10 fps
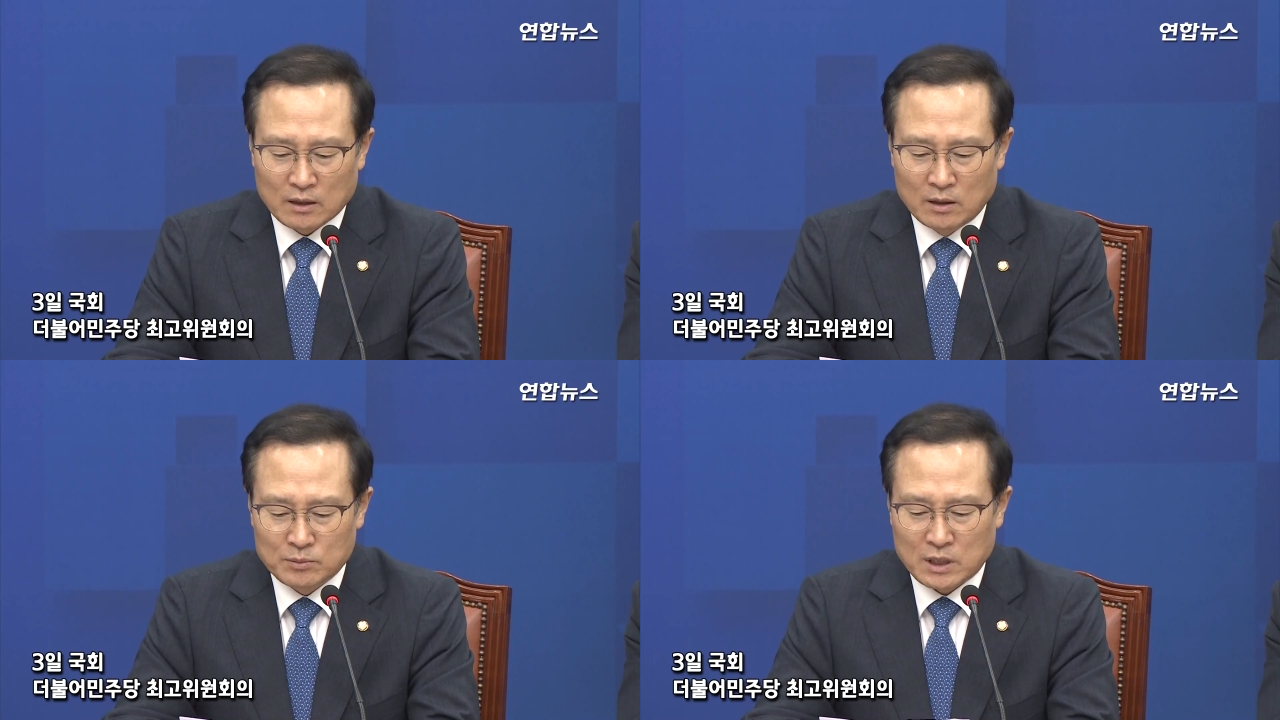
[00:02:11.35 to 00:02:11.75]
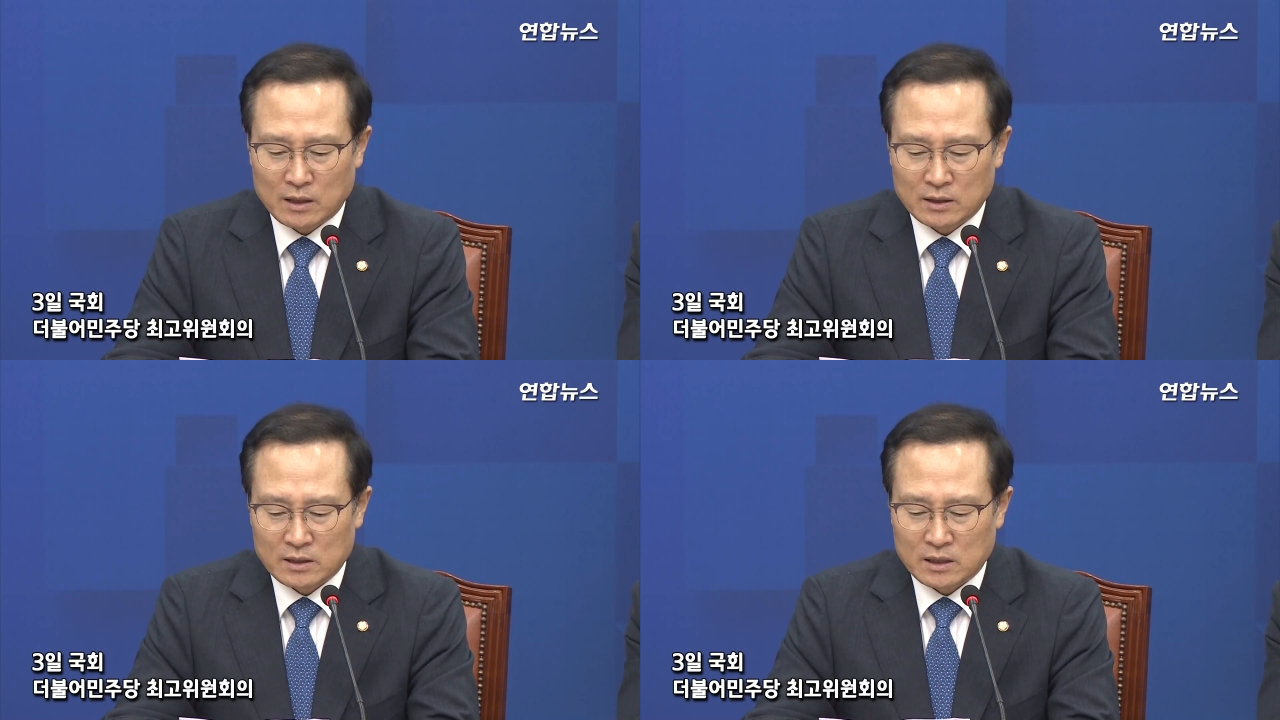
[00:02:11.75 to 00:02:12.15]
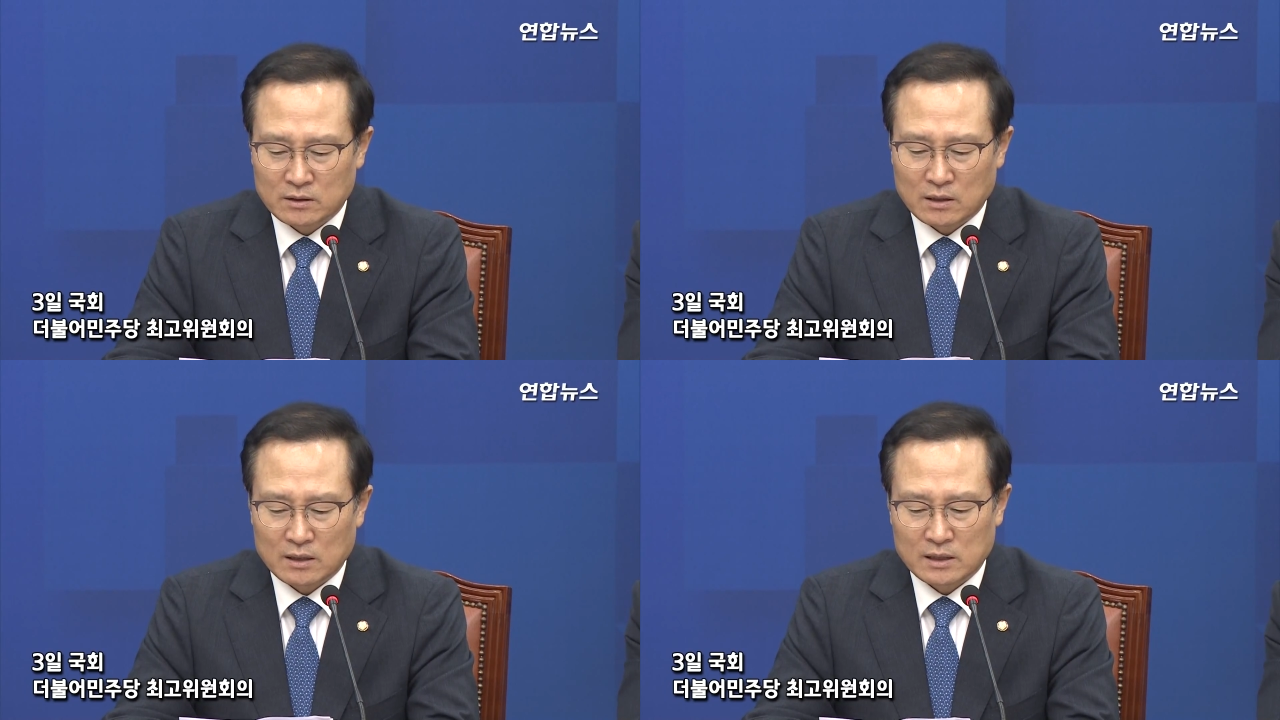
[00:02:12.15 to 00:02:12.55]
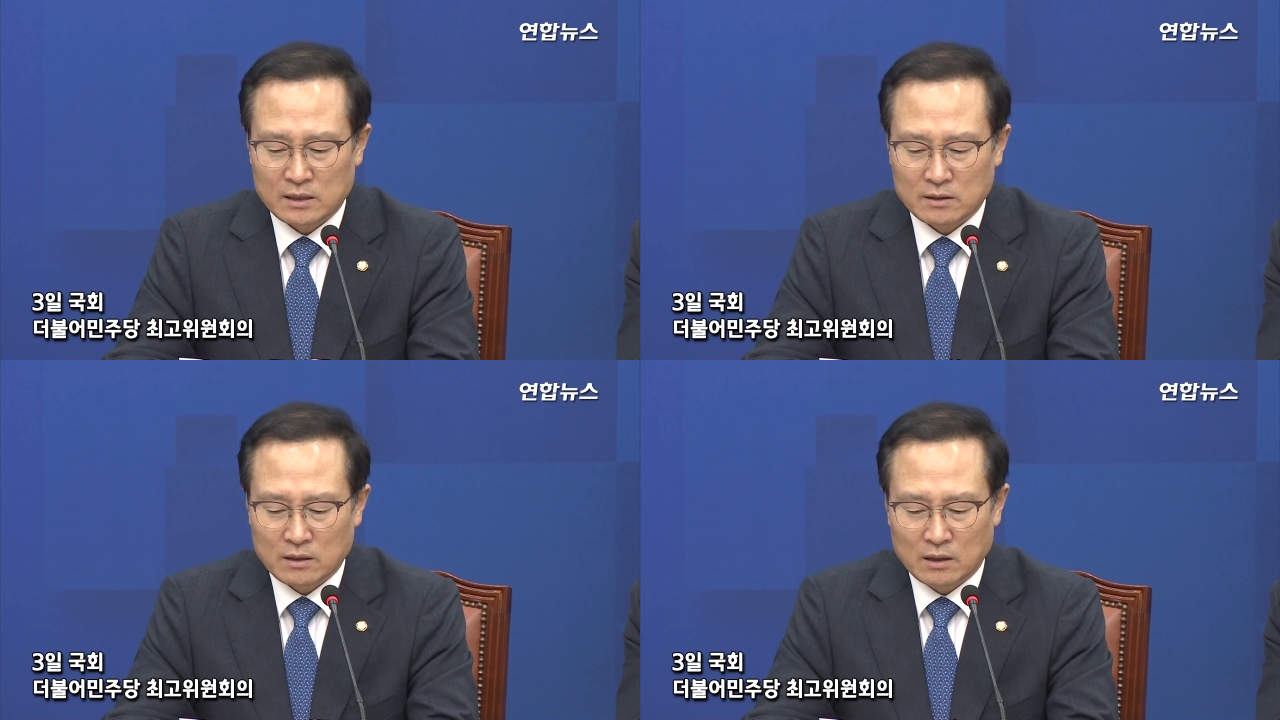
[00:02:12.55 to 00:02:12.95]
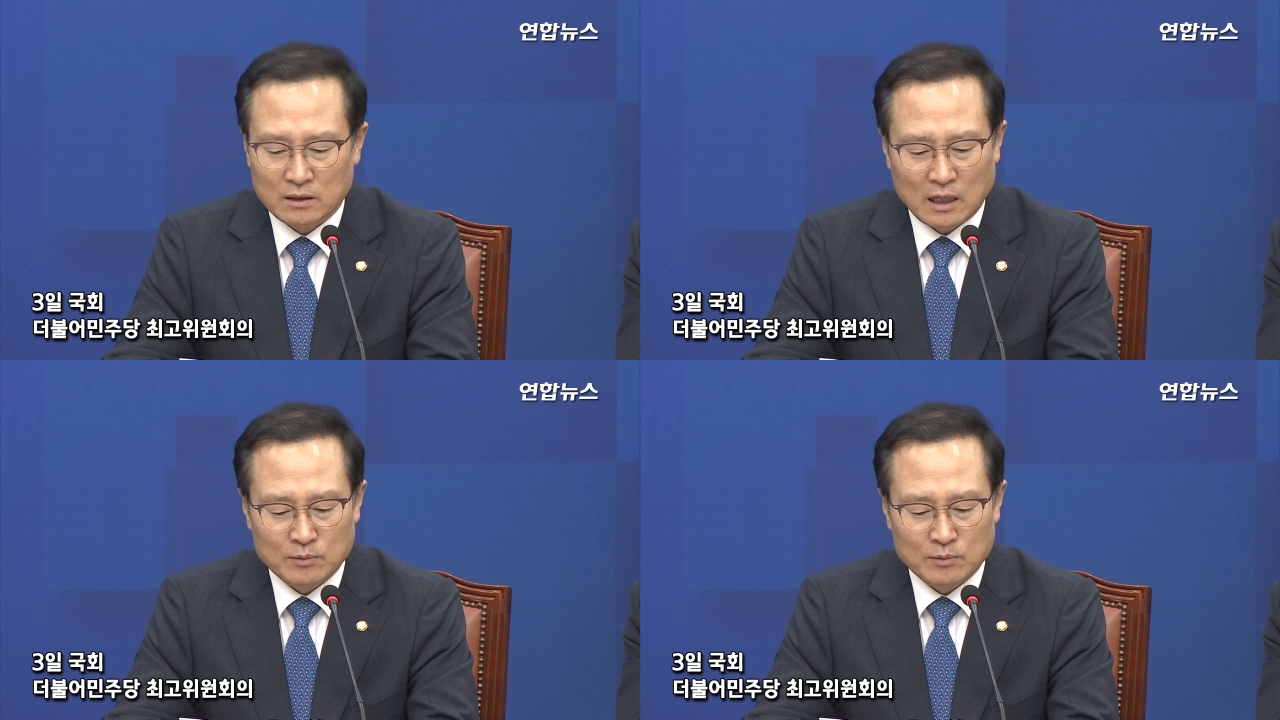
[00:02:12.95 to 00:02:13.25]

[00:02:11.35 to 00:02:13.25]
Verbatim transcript: 검찰이 지금까지 신청한